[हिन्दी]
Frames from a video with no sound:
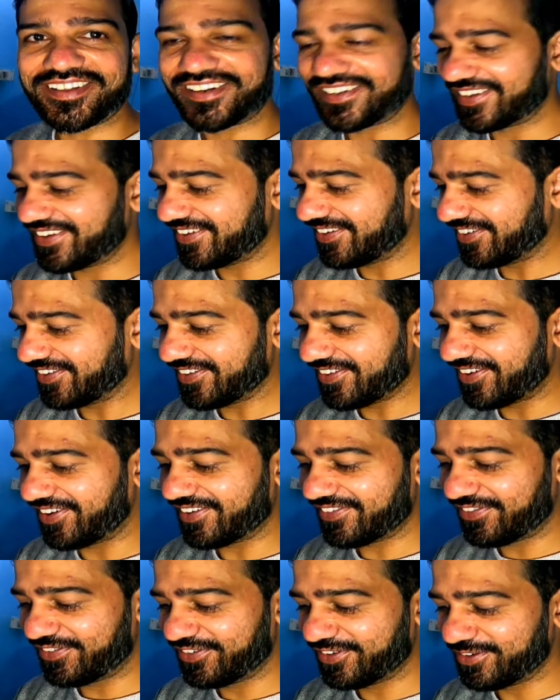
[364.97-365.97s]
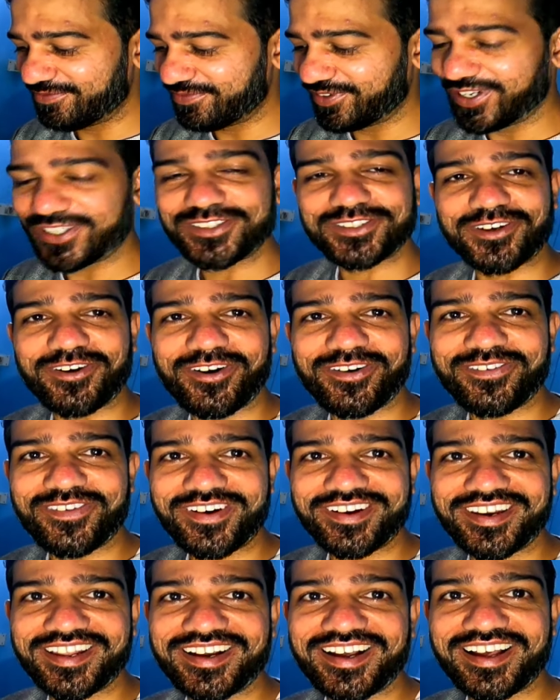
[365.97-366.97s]
काट करके और फुल पूरा
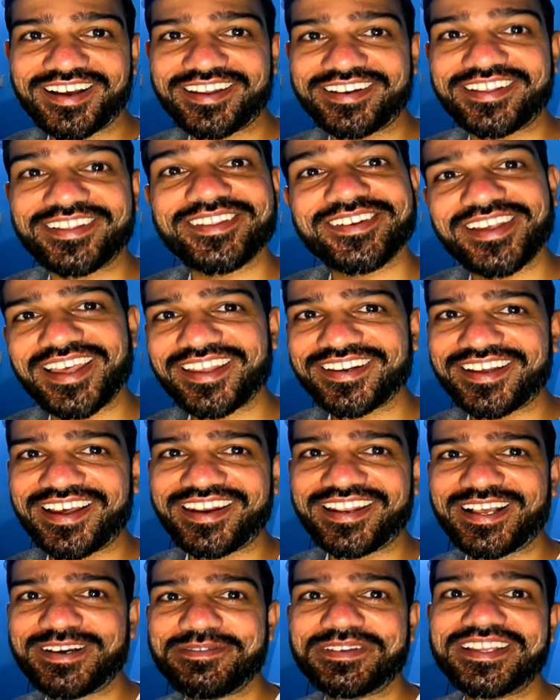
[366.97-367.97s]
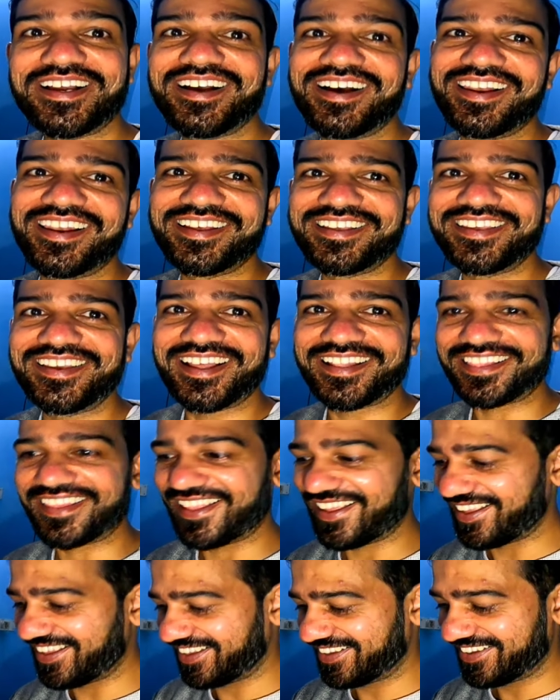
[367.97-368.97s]
छोंक वोंक लगा करके तो यार खाने का मज़ा अलग ही
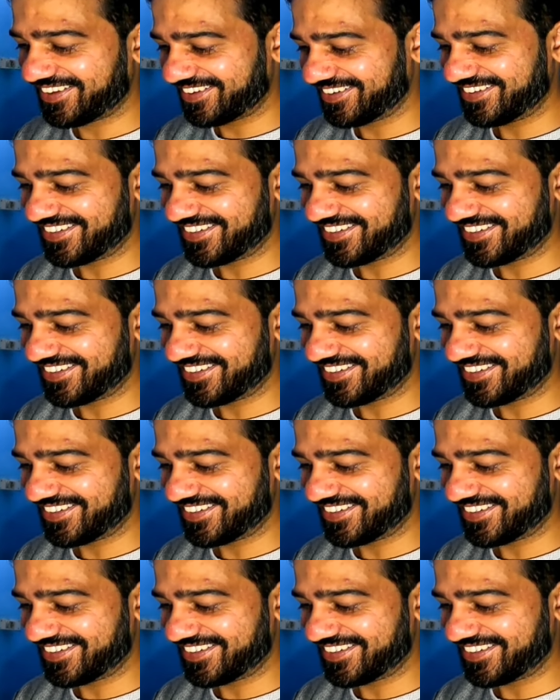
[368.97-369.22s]
आता है